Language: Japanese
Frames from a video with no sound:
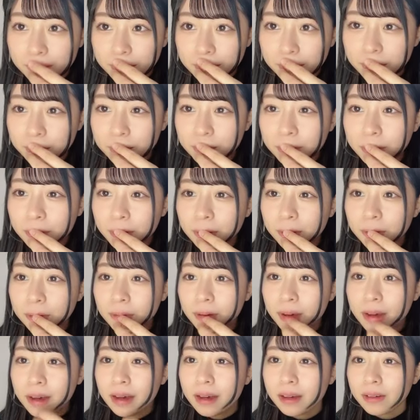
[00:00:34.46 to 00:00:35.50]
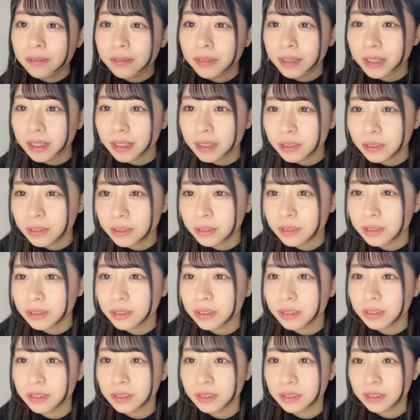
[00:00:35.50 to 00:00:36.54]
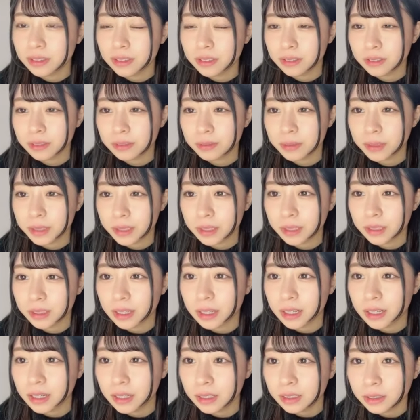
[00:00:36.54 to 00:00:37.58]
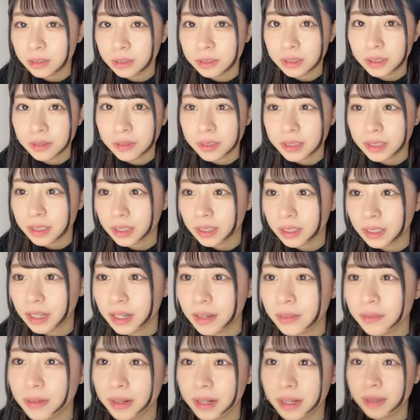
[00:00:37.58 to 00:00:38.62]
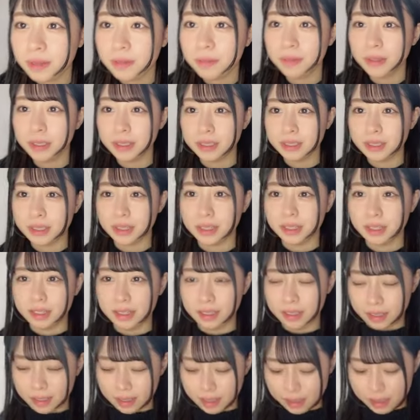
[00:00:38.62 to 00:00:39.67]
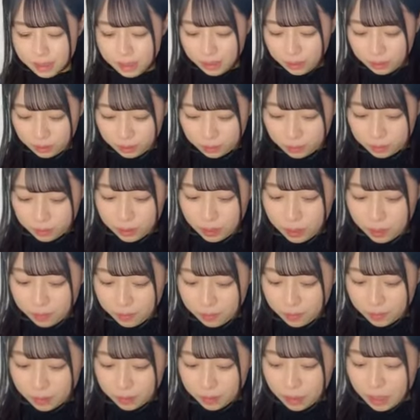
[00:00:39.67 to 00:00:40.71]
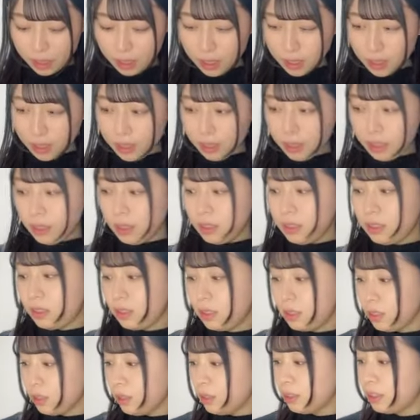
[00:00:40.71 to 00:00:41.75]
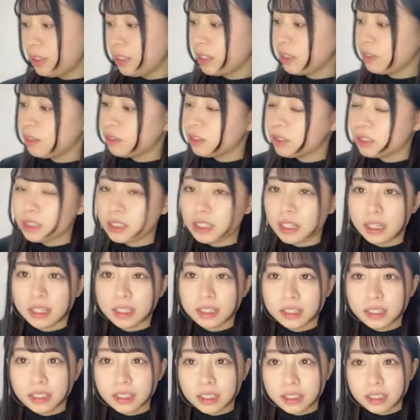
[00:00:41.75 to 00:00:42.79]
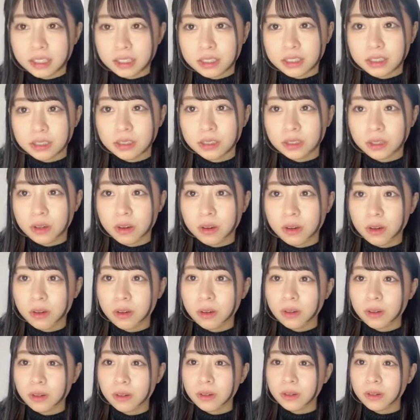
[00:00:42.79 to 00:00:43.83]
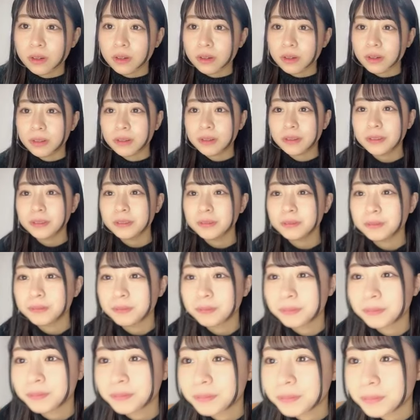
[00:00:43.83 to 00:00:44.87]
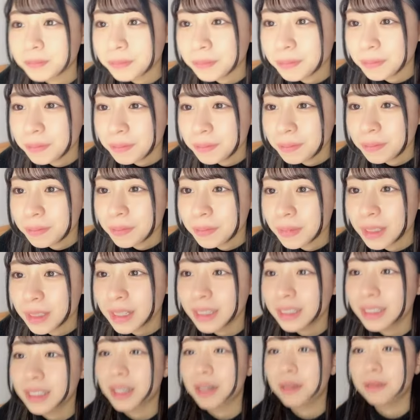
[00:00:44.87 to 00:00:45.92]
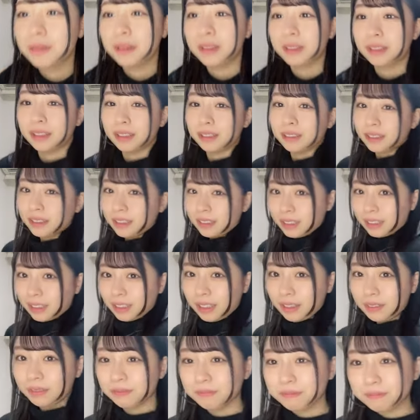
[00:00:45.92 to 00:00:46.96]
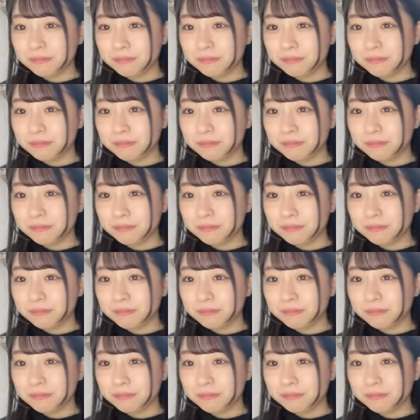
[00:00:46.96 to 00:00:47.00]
こんばんはみかの見方ありがとうございました頑張りましたねってありがとうございます超楽しかったですよ肩破れてるの健太